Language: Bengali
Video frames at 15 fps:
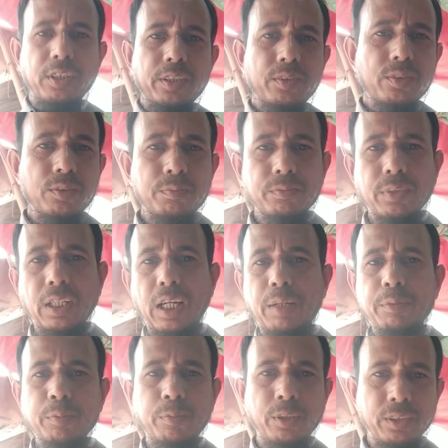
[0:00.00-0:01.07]
আলাইকুম
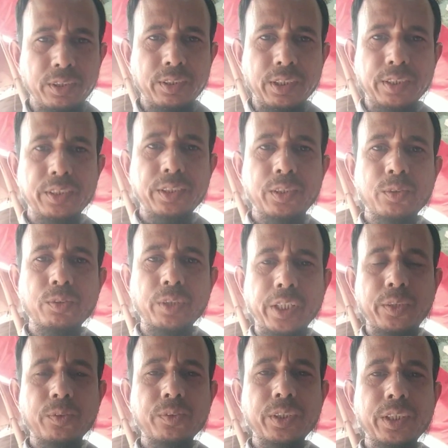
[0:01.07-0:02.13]
আমি বলতে চাইছি শুধু
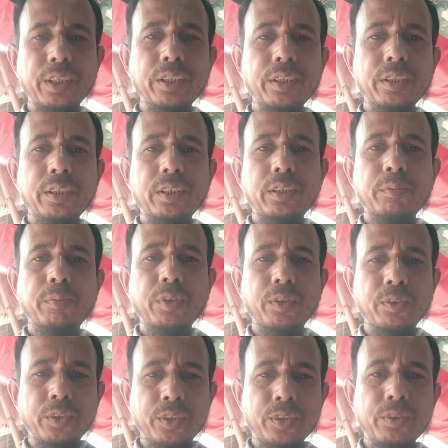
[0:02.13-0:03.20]
এটুকুই প্রিয়
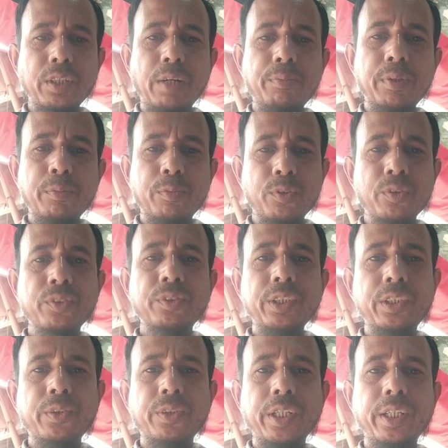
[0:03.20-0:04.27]
দর্শক আপনার মনোযোগ
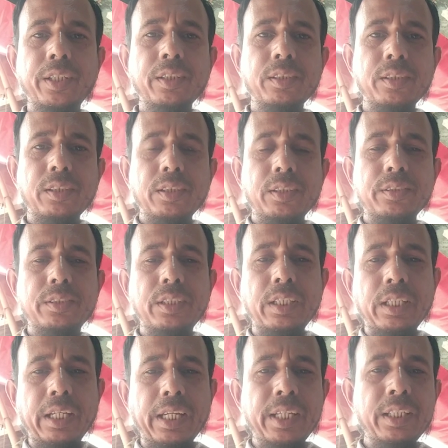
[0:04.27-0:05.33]
দিয়ে শোনেন যে
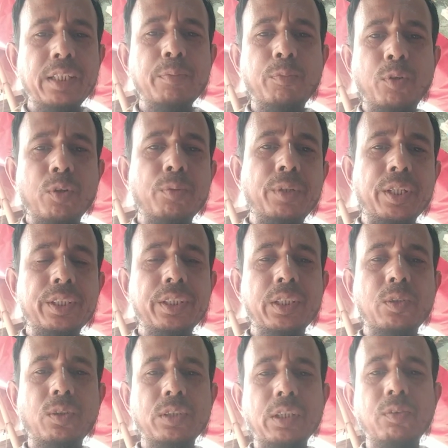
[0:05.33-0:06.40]
এই যে বড় ভাই যে
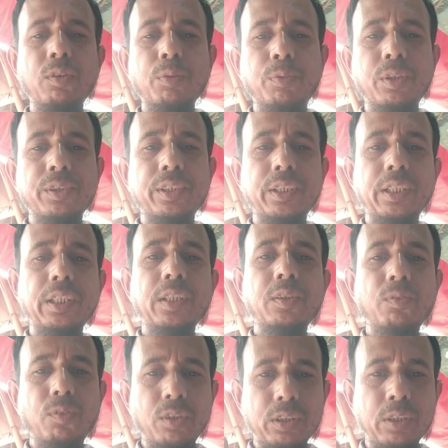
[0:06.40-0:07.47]
কথাগুলো বলছে
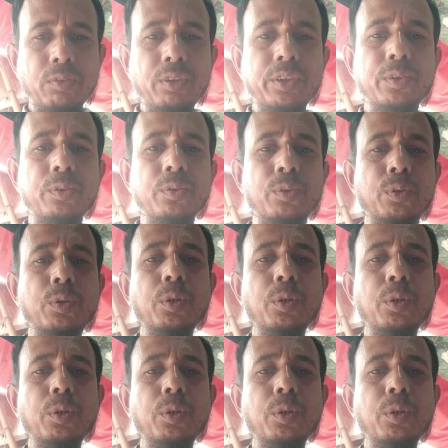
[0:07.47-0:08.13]
কথাগুলো শুধু